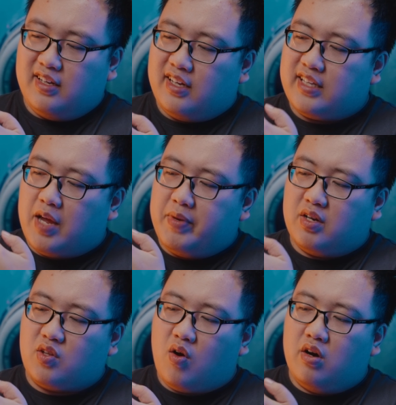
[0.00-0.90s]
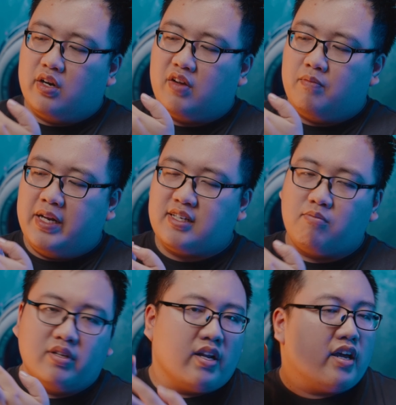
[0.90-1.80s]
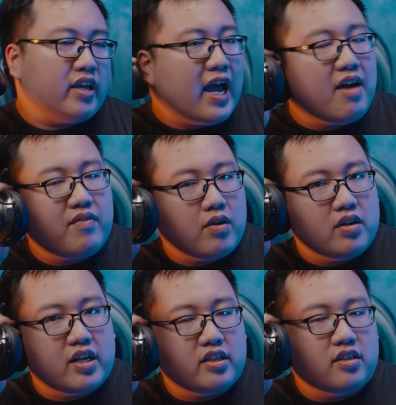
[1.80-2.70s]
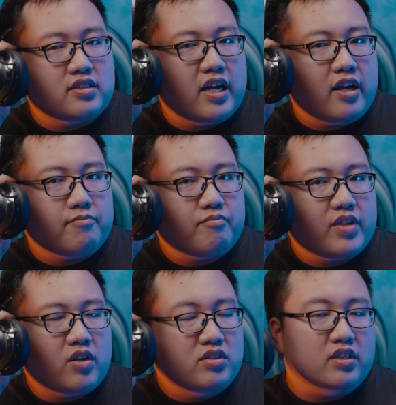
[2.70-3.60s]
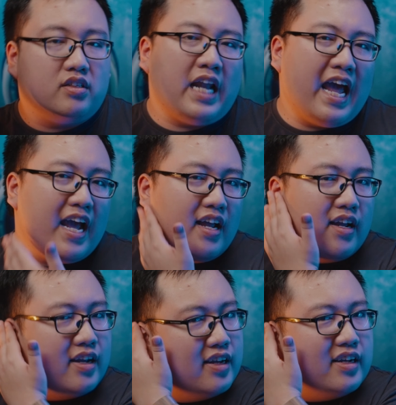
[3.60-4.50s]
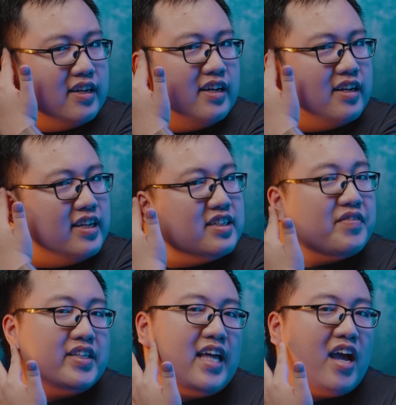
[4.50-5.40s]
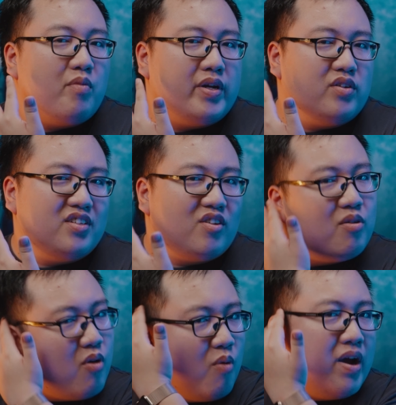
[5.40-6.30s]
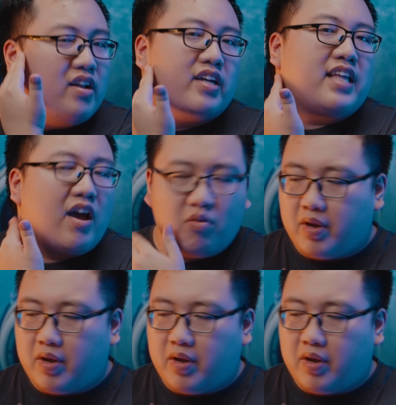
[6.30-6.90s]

cái tai mình nó to hơn cái bên trong như thế này. Khi áp vào như thế này thì thực ra nó chỉ đè lên trên vành tai của mình thôi, chứ nó không ôm hết cái tai của